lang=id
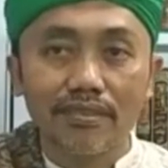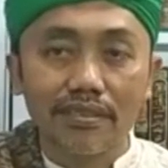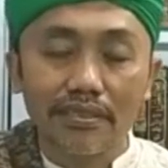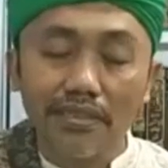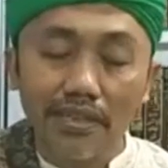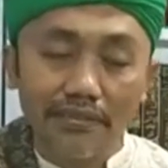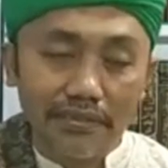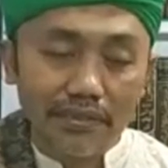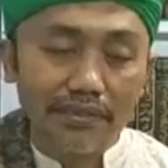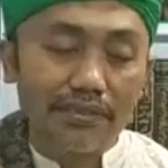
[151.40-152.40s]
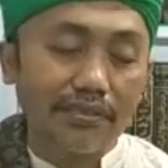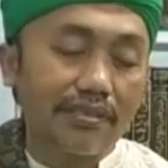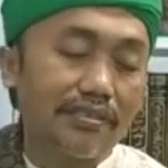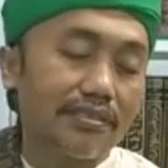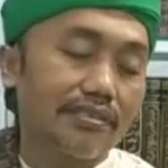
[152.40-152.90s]
Diganti.
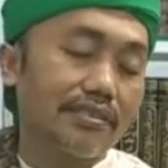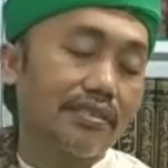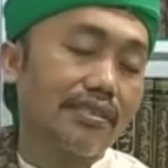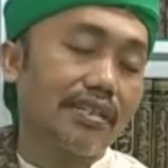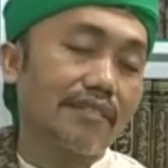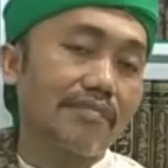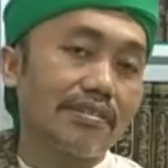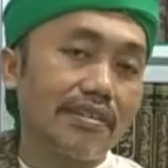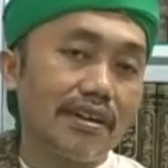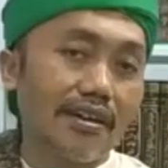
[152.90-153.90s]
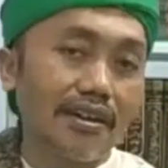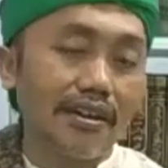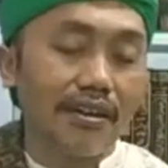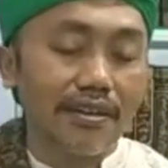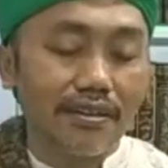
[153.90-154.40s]
Ini namanya
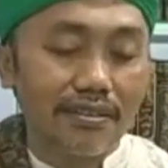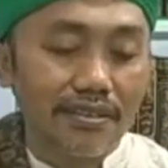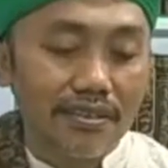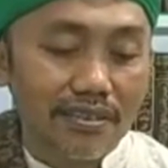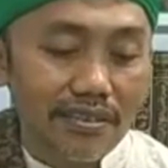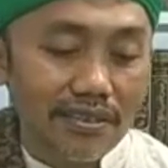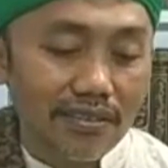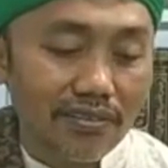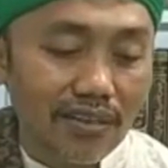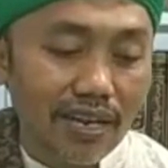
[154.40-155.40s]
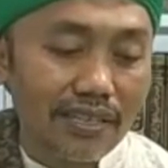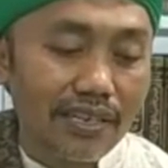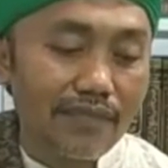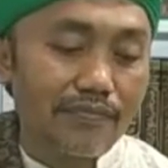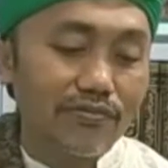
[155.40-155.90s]
orang
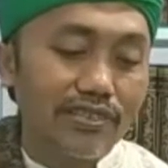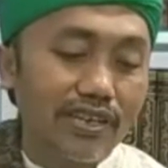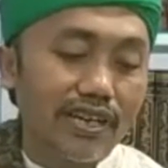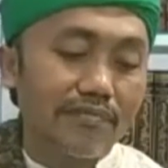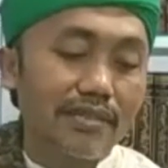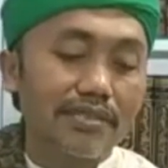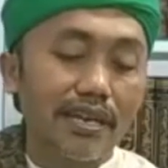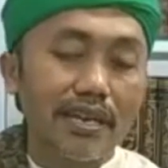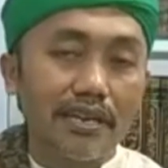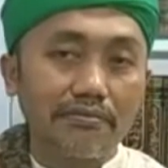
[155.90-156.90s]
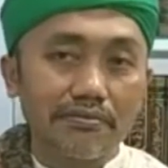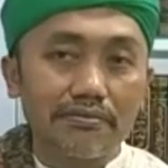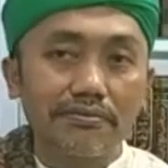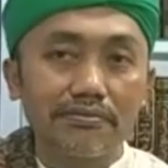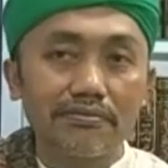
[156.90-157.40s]
yang punya masa
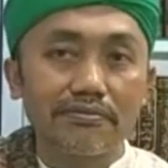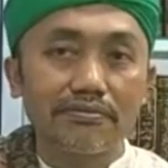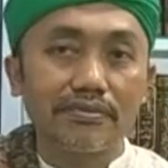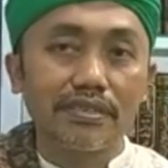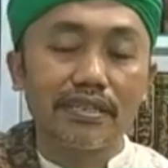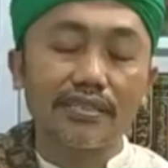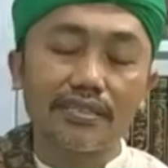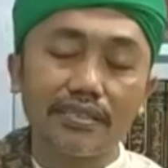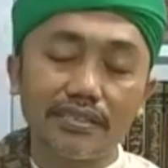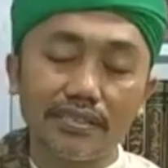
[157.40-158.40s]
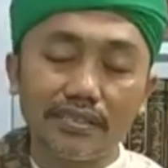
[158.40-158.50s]
lalu. Jadi di